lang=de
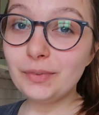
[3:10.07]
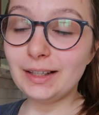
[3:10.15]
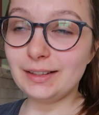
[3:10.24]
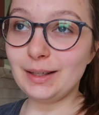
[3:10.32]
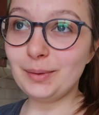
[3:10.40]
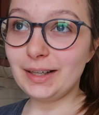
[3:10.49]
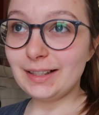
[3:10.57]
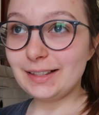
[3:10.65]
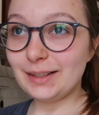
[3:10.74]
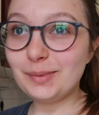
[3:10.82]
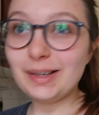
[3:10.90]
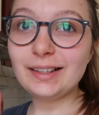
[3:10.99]
Also ich habe ja
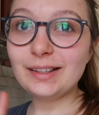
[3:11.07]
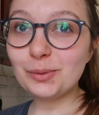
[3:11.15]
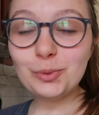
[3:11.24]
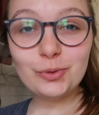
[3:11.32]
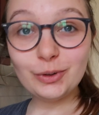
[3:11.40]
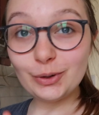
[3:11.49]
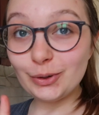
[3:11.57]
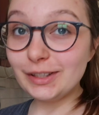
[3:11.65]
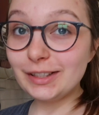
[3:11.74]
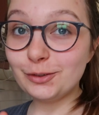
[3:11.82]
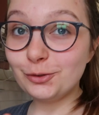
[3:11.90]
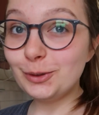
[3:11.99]
gestern meinen Smoothie
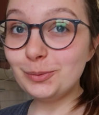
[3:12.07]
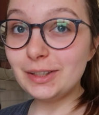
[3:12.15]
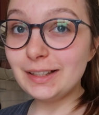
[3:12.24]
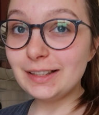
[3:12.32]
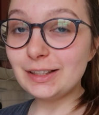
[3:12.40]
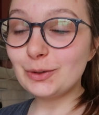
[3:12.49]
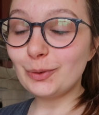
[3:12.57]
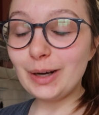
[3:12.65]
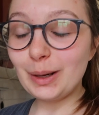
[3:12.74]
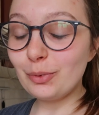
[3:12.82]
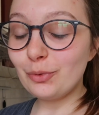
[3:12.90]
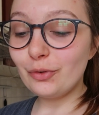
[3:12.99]
euch gefilmt, den ich
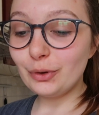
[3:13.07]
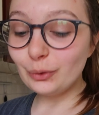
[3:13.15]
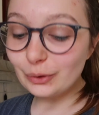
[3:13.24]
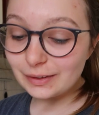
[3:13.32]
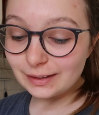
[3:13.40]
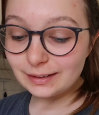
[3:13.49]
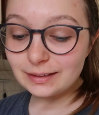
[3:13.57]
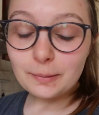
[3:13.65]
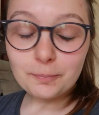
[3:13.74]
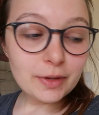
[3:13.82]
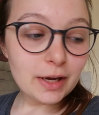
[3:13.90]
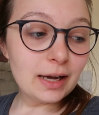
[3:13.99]
getrunken habe, bevor wir los sind.
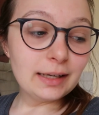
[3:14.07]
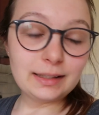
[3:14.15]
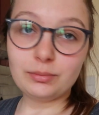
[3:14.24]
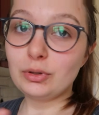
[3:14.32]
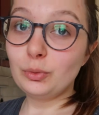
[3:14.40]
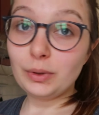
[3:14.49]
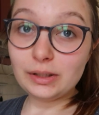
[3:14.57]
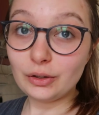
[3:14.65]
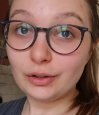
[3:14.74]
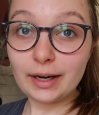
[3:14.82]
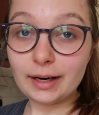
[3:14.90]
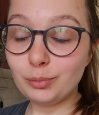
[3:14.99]
Ich habe dann übrigens
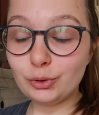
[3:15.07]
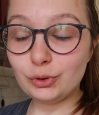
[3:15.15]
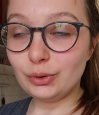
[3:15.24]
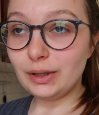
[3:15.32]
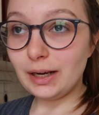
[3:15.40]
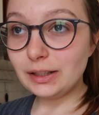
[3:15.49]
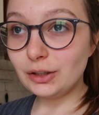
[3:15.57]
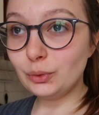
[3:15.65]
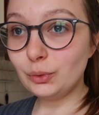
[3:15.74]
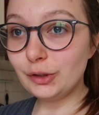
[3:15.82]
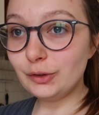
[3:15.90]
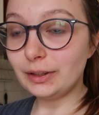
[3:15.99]
noch eine kleine Portion
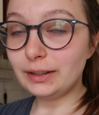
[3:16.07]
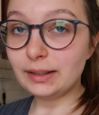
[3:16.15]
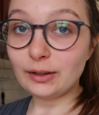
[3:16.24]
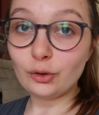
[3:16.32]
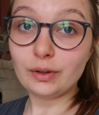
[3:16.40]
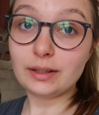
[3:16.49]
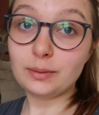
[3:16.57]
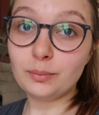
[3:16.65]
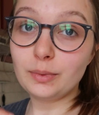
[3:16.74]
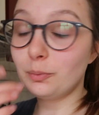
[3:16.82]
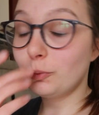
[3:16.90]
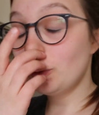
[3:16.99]
nachgeholt, weil ja noch was
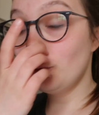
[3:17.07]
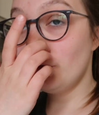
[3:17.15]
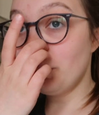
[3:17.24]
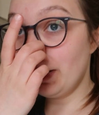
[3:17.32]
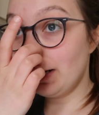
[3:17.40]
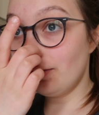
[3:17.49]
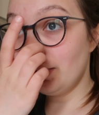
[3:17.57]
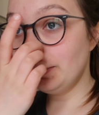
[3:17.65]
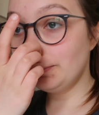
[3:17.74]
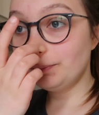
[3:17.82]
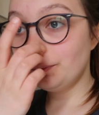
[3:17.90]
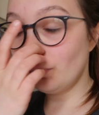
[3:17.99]
im, im Smoothie Maker
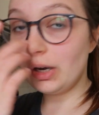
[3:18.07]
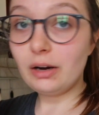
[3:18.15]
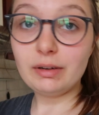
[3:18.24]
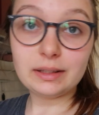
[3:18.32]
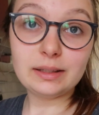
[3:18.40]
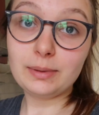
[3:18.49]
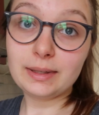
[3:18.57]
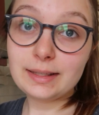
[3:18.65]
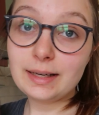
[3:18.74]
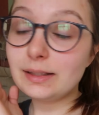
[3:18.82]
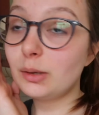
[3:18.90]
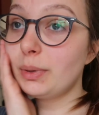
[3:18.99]
war, war, was nicht ganz
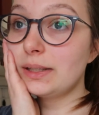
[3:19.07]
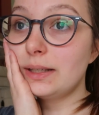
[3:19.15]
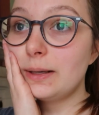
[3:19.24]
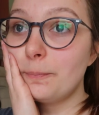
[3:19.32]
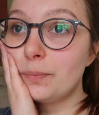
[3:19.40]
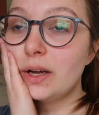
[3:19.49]
ins Glas gepasst hat.